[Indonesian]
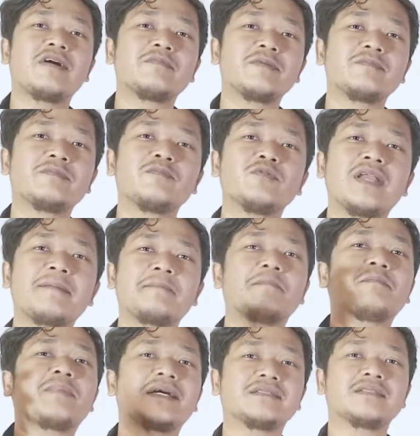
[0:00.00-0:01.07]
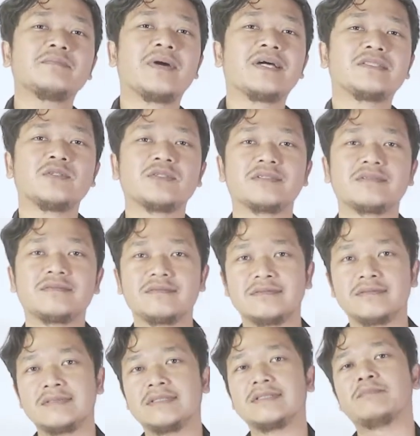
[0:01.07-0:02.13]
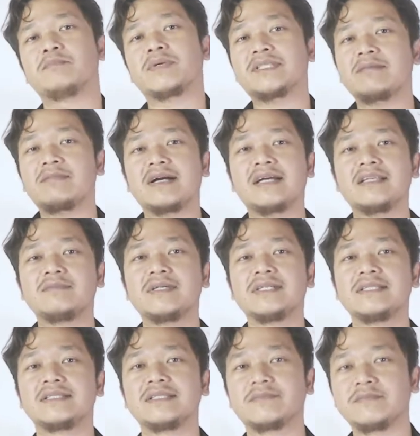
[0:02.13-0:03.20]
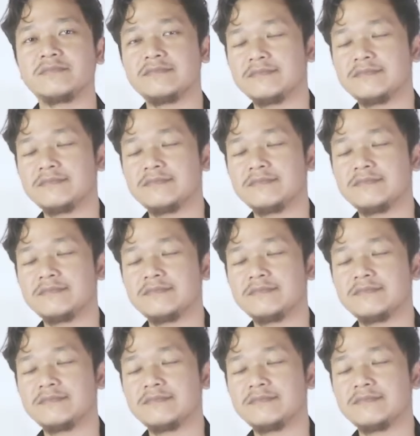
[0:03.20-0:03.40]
hp pemula pasti batuk pertama kali menghisap